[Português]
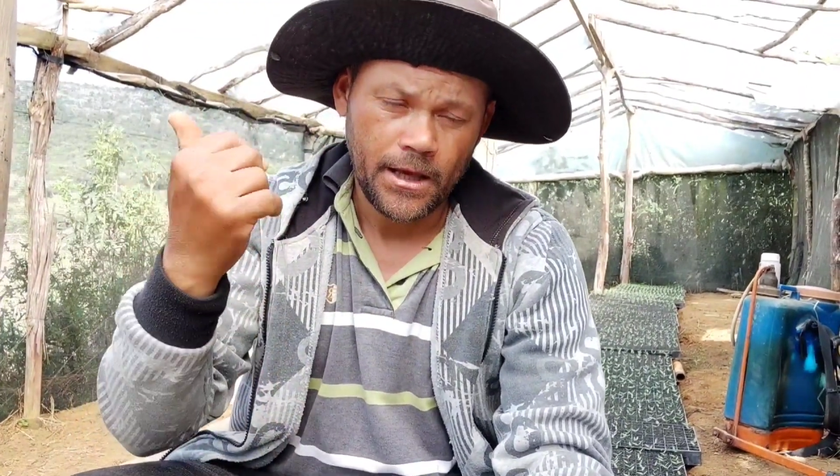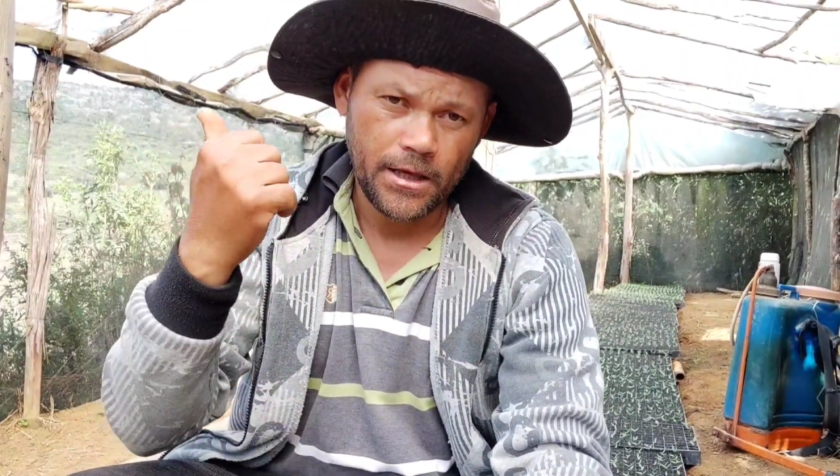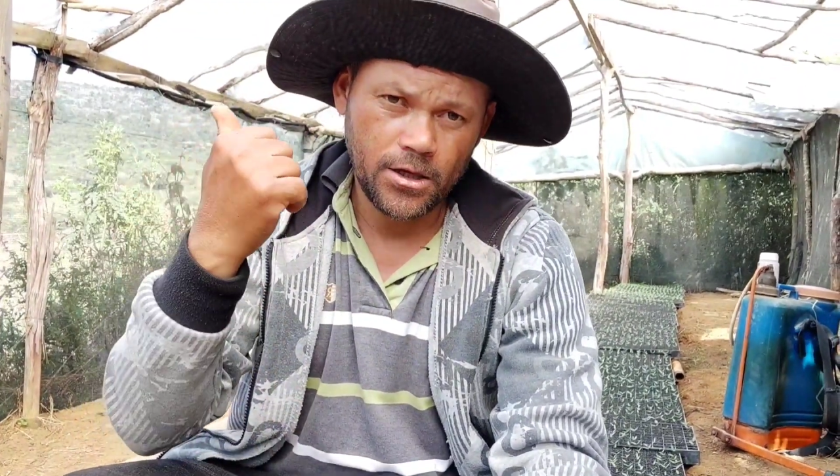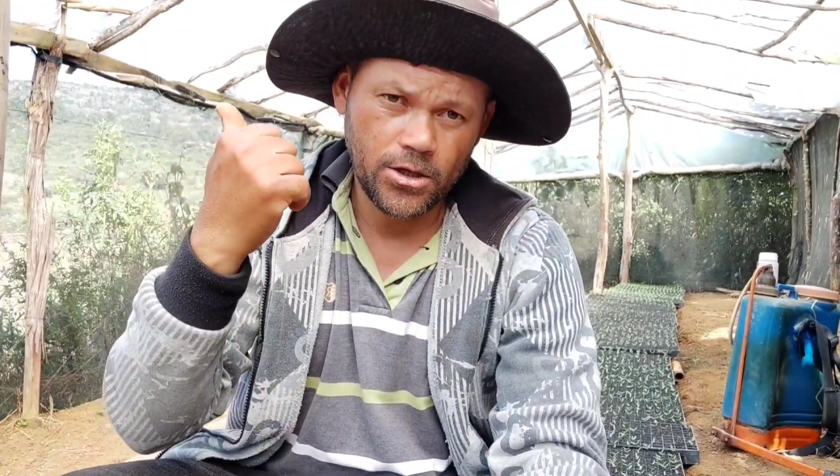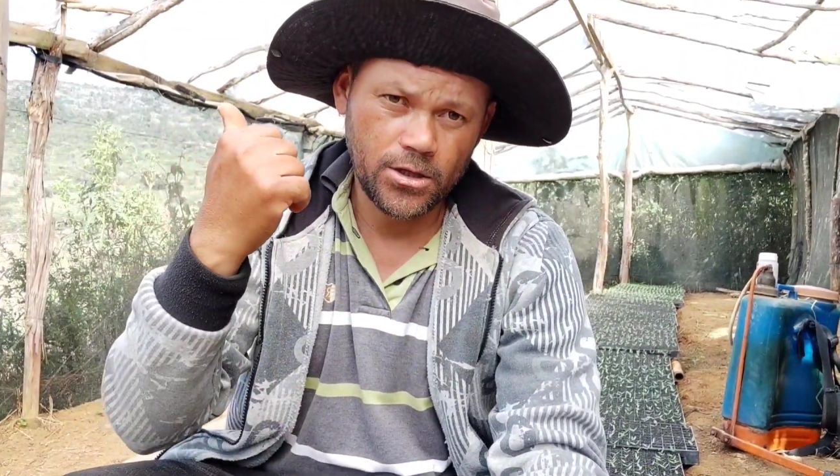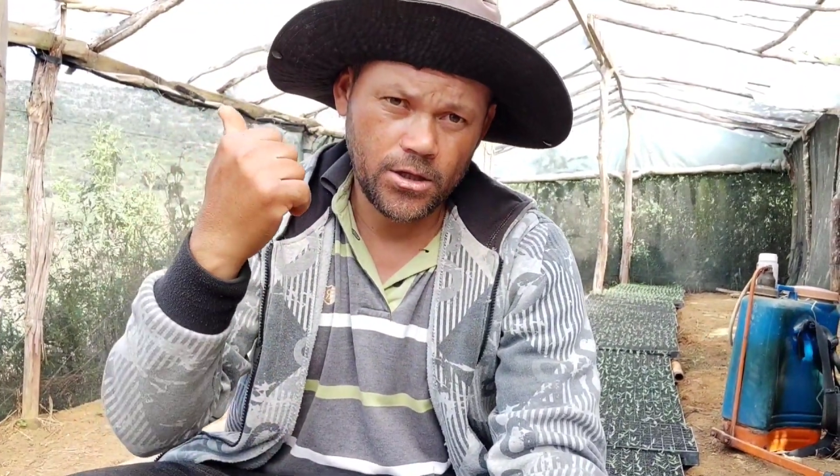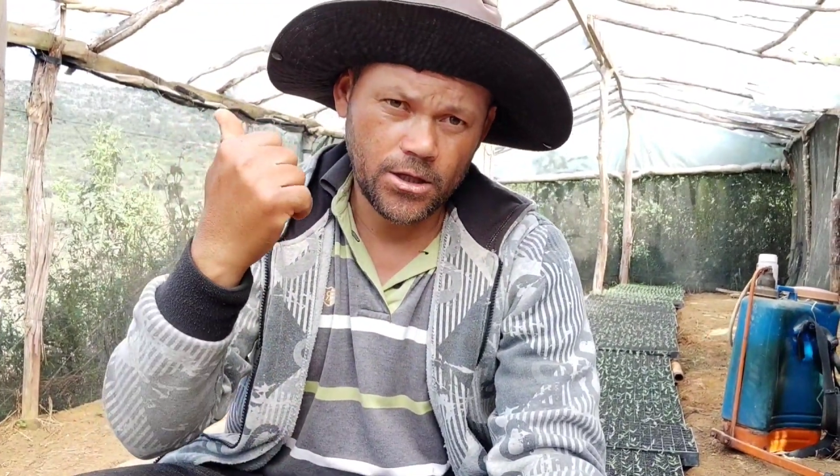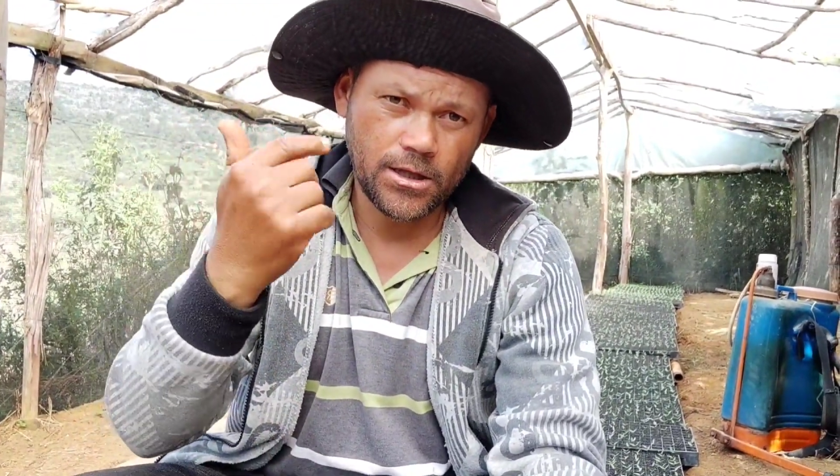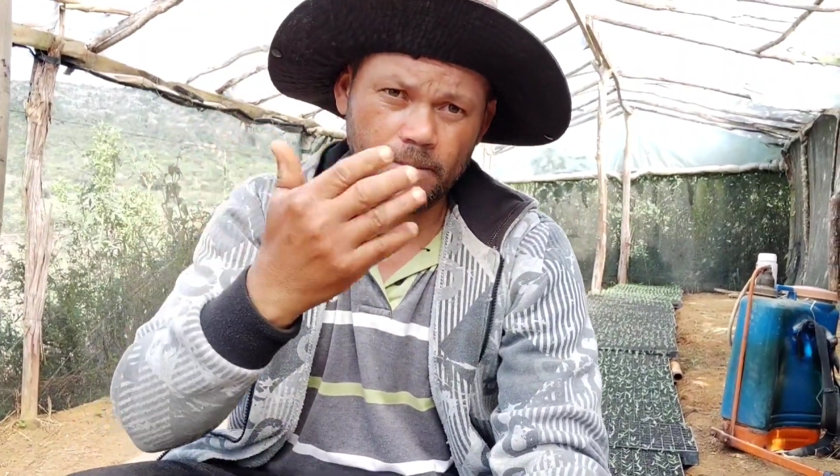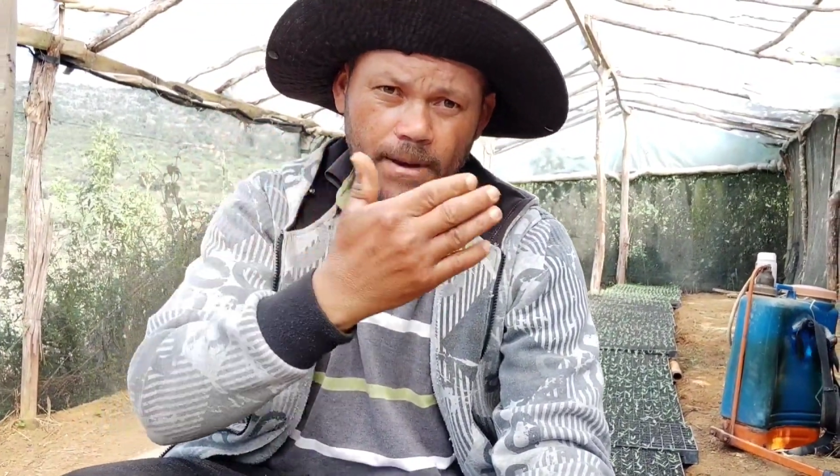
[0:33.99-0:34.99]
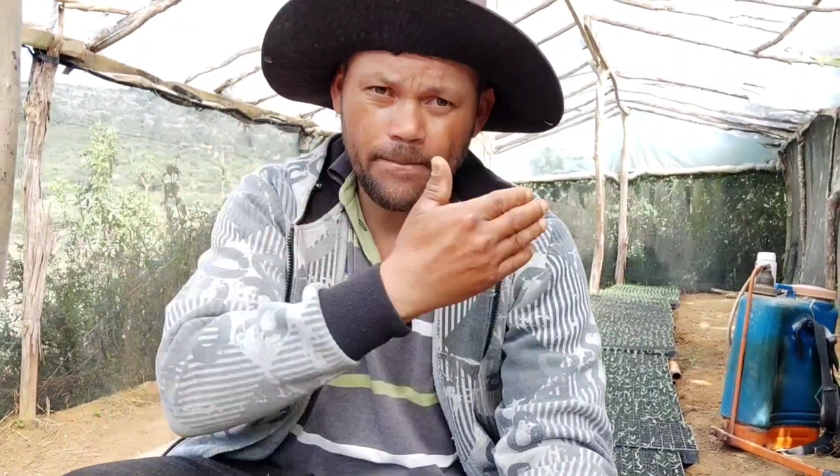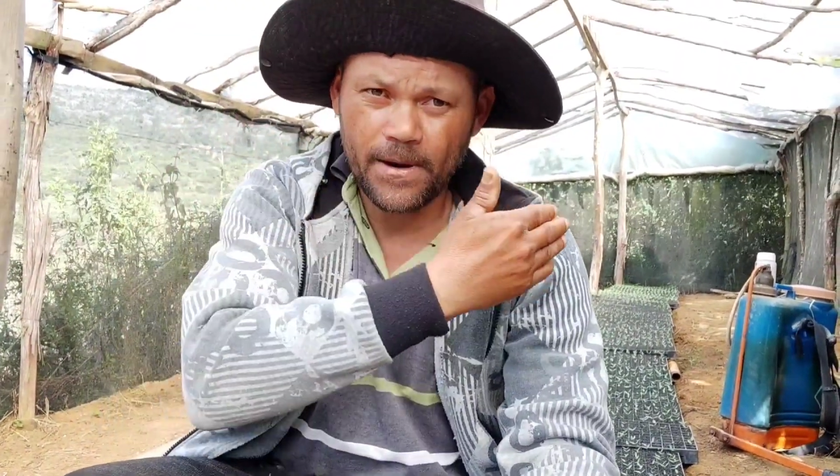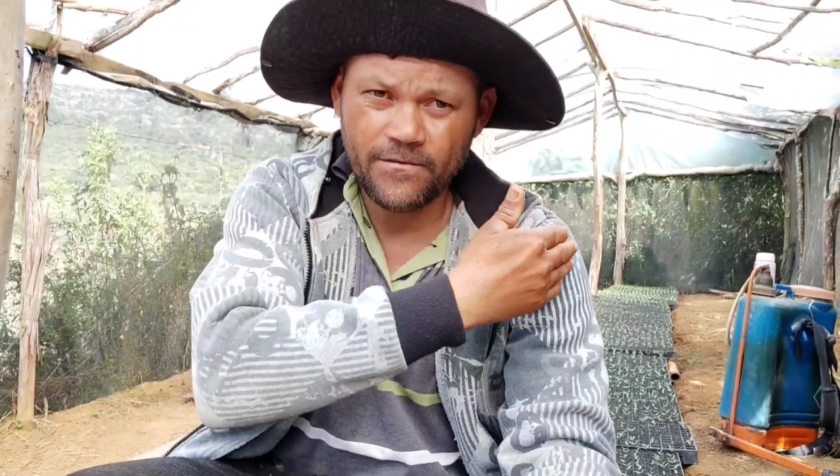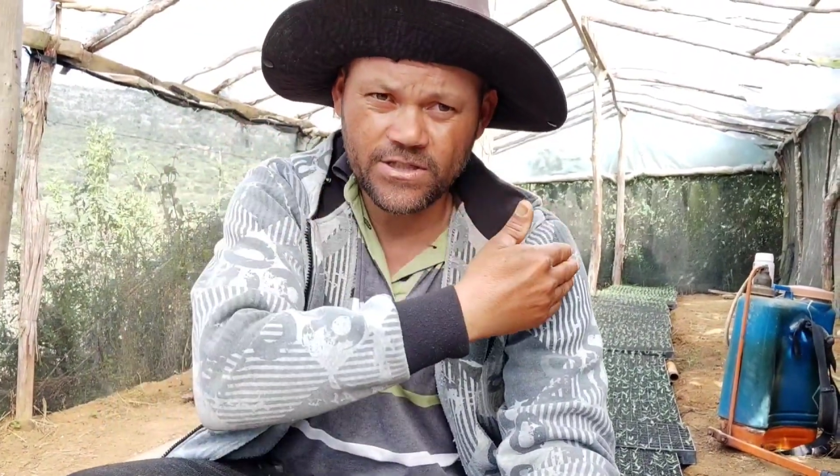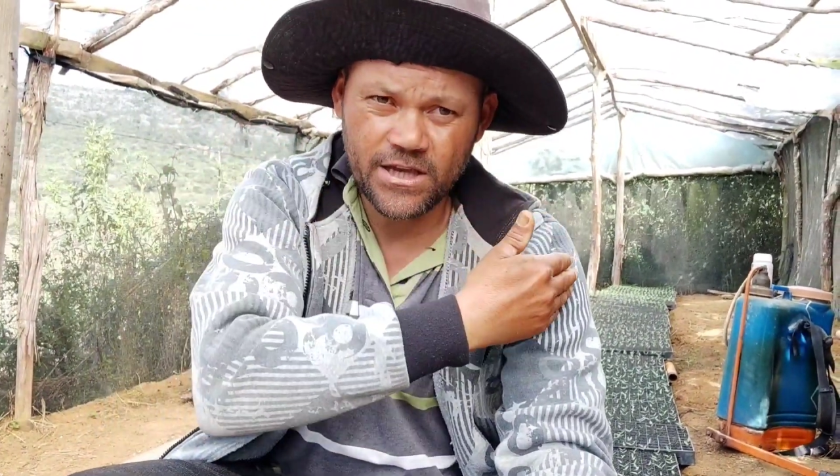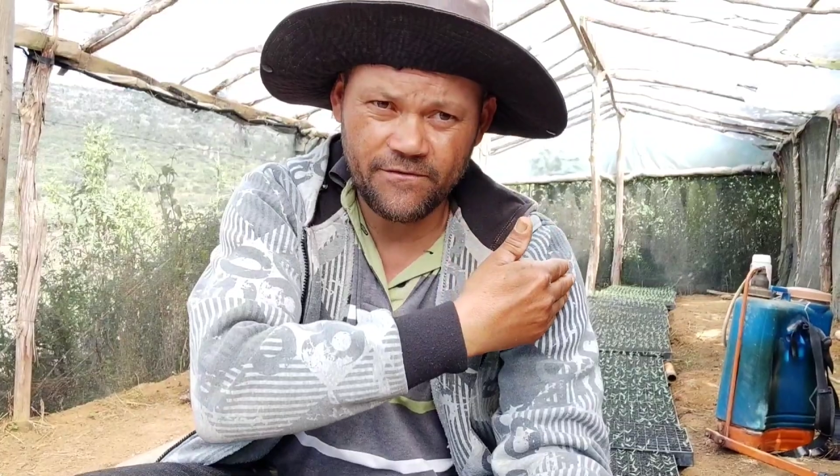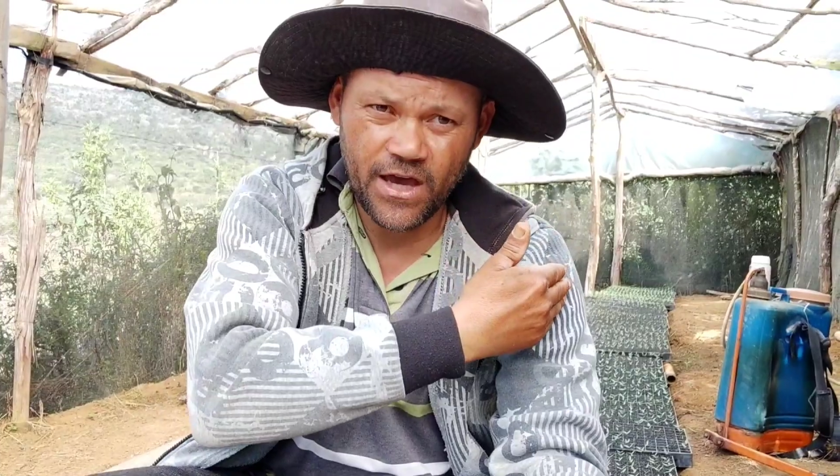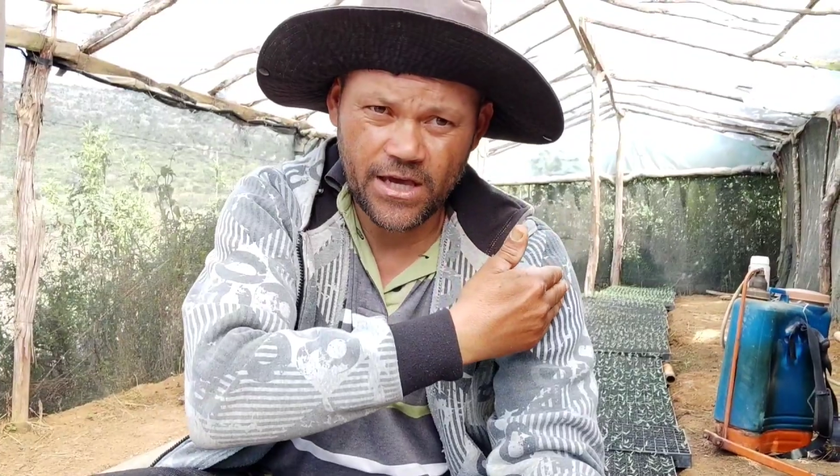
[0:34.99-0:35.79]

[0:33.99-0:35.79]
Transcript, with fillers: e, e também para você ver